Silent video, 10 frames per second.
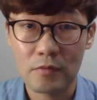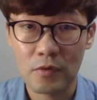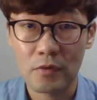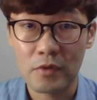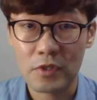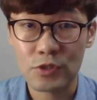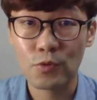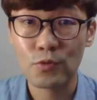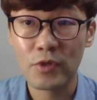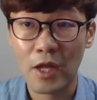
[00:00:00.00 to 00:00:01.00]
뭐, 이
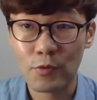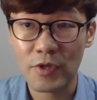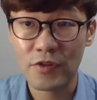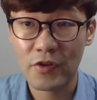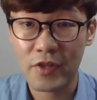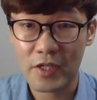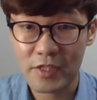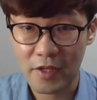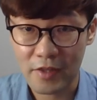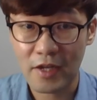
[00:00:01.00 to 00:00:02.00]
정도는 알고 있어야 되지
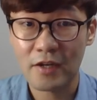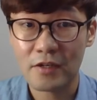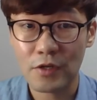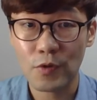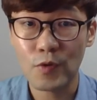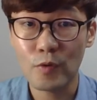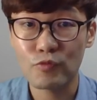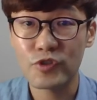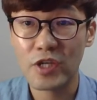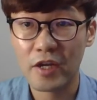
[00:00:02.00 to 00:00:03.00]
않나. 그리고
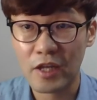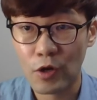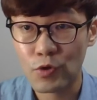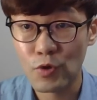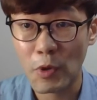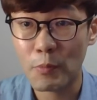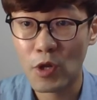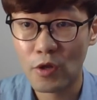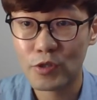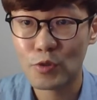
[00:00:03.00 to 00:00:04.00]
문제가 나와도
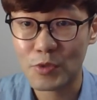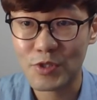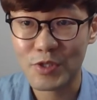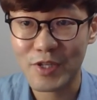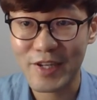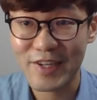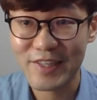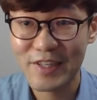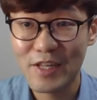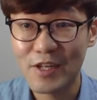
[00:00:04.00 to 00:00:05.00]
변별력이 좀
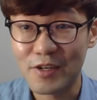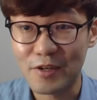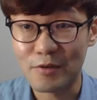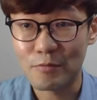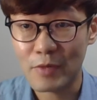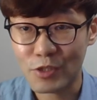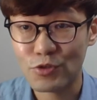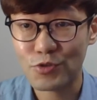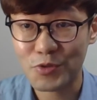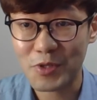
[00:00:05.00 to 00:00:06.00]
있으니까 어, 맞출
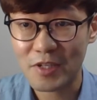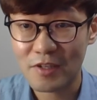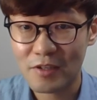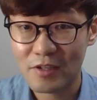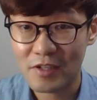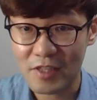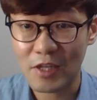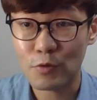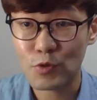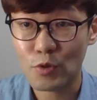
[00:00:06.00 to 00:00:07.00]
수도 있다.
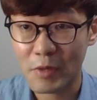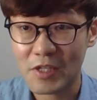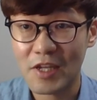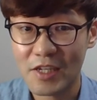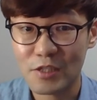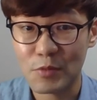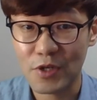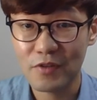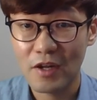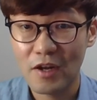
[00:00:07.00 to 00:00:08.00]
이 정도만
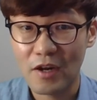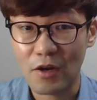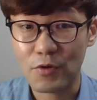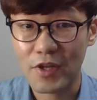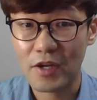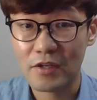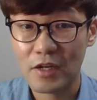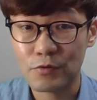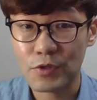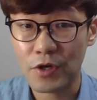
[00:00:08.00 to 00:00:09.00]
이해하시면 라고 생각을
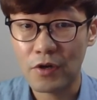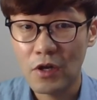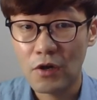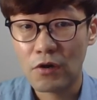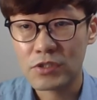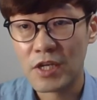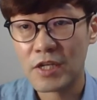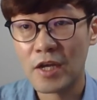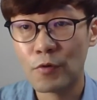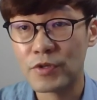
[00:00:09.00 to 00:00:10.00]
하고요. 어, 책이
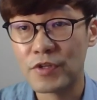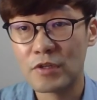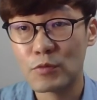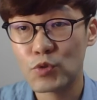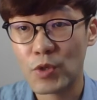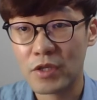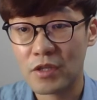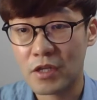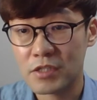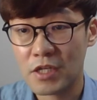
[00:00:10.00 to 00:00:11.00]
한 권 있으면 좋겠다.
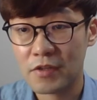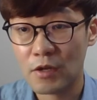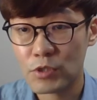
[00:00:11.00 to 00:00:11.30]
난 책 사고